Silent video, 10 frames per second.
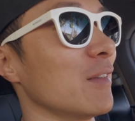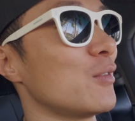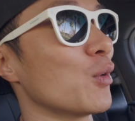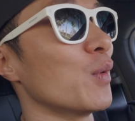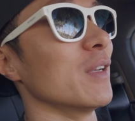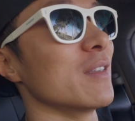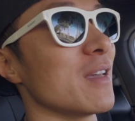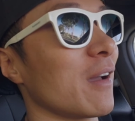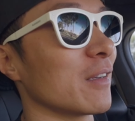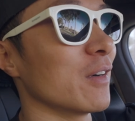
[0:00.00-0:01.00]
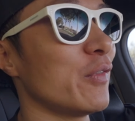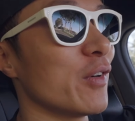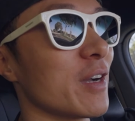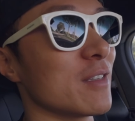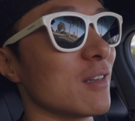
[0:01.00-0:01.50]
中文的这样一个复
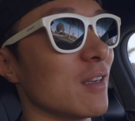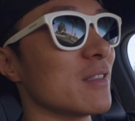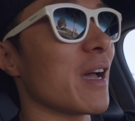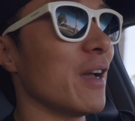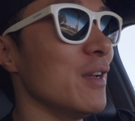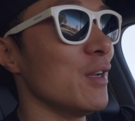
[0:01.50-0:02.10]
合型的人才。